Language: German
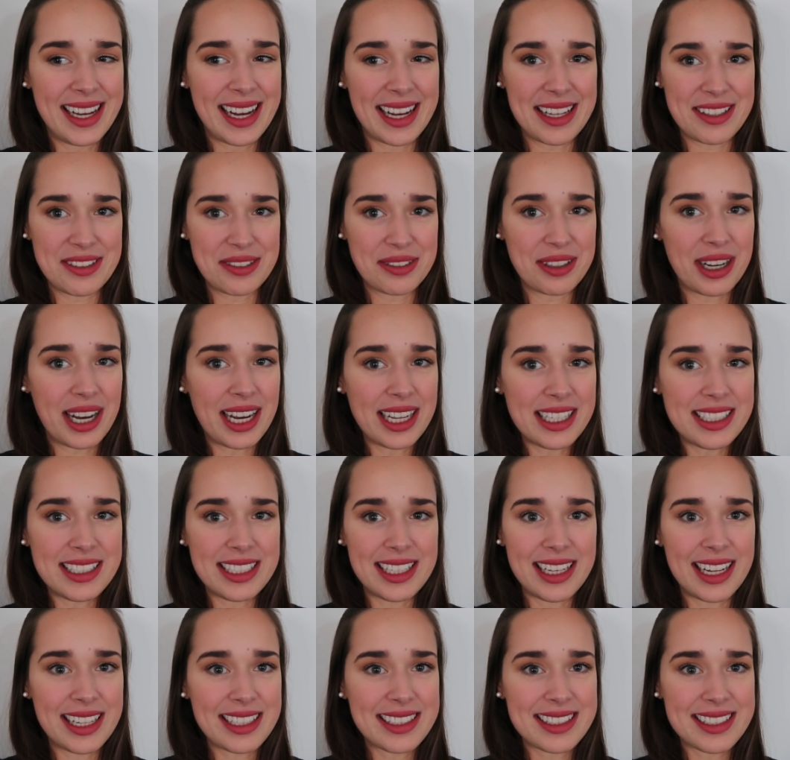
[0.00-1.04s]
Also gerade die
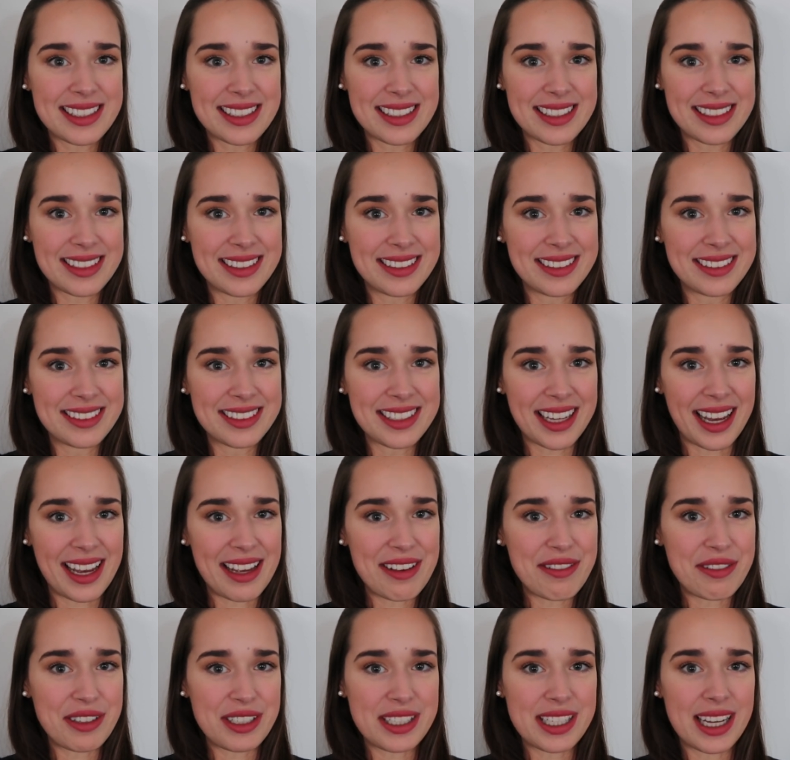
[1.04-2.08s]
letzten
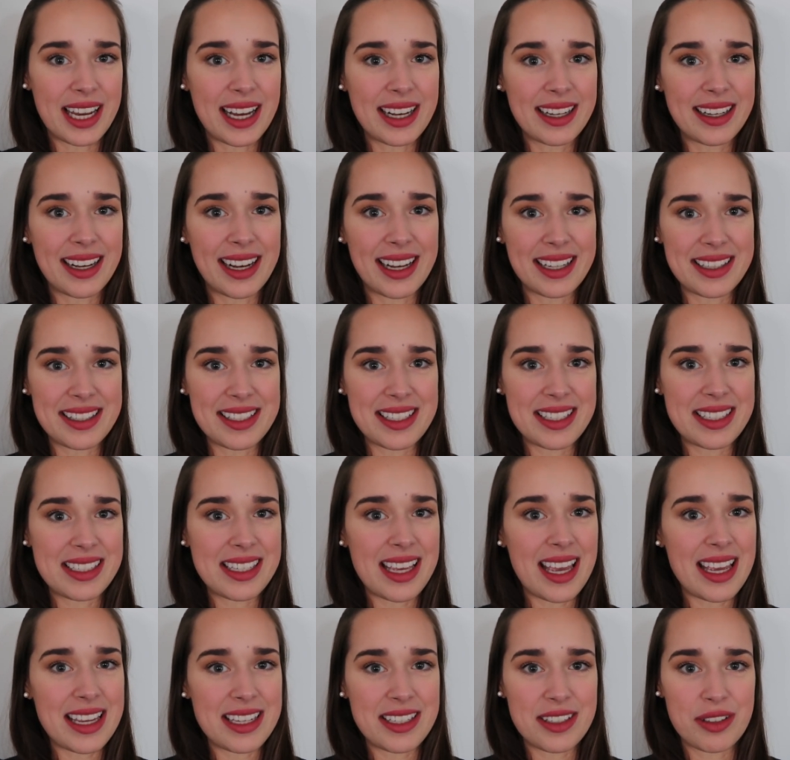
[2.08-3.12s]
drei, vier Tage hat sich
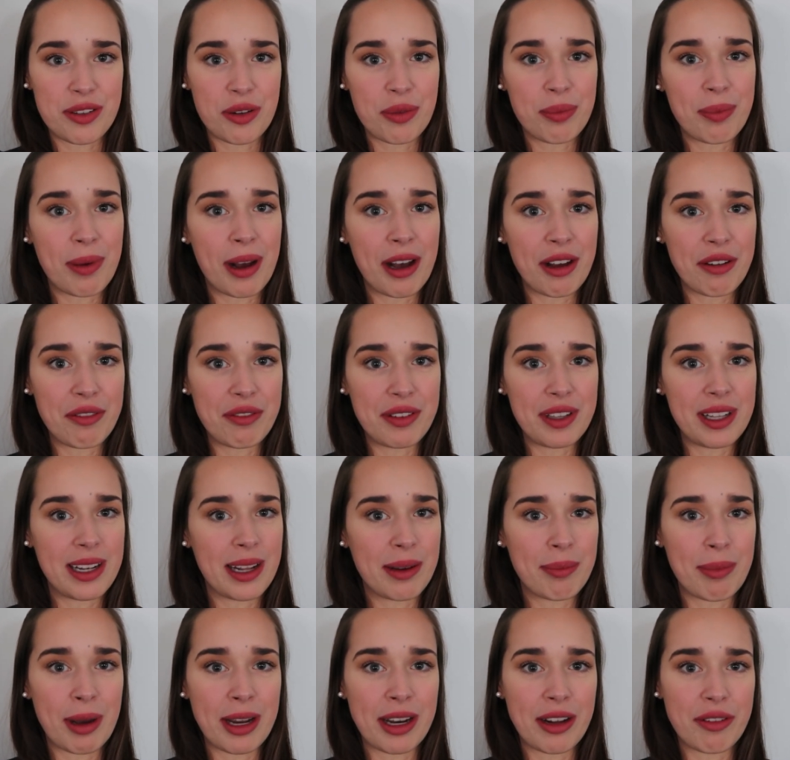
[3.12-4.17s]
echt nochmal viel
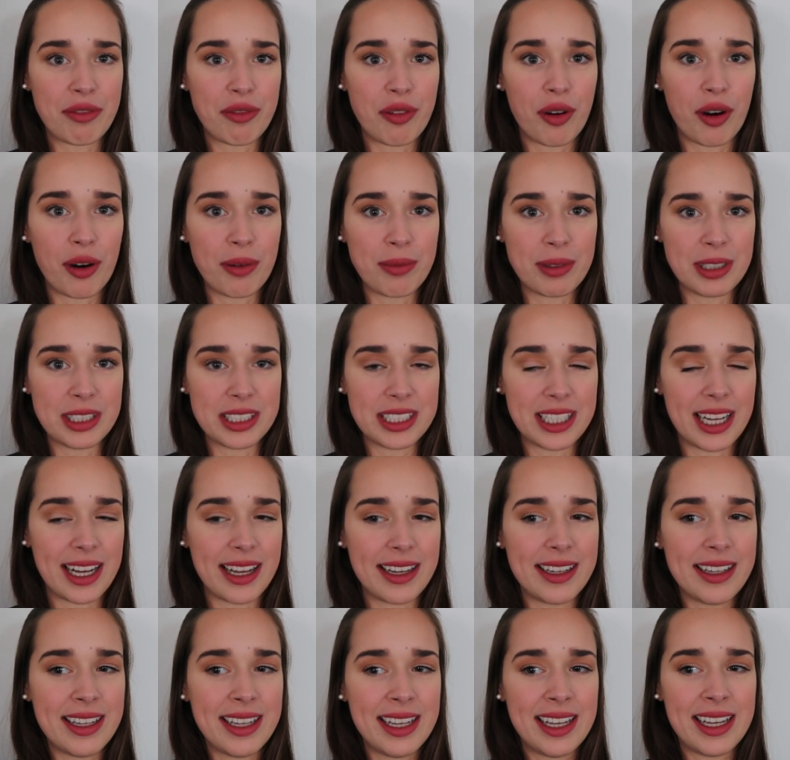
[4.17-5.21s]
an meiner Form
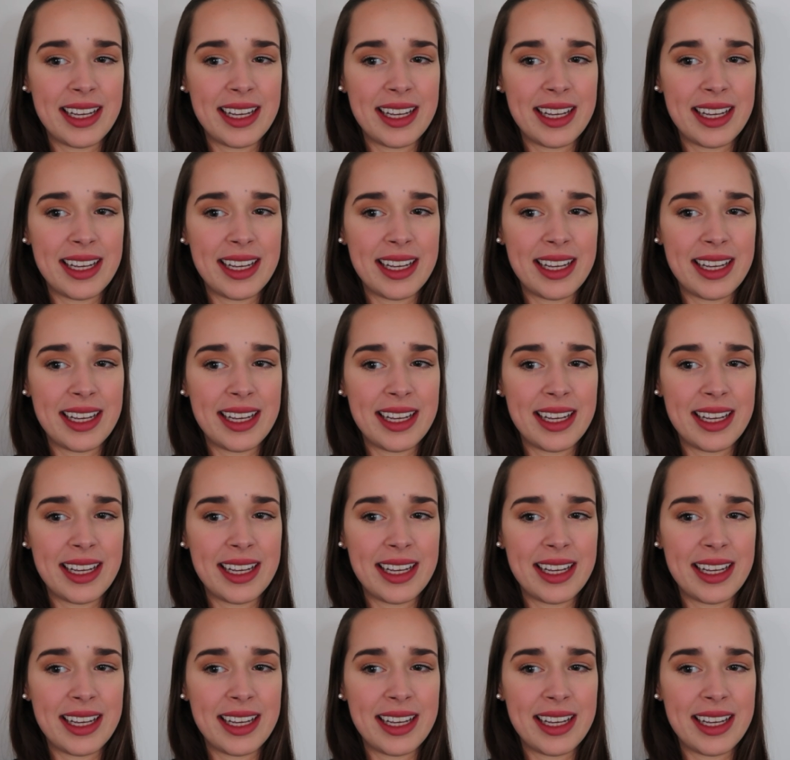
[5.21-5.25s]
getan.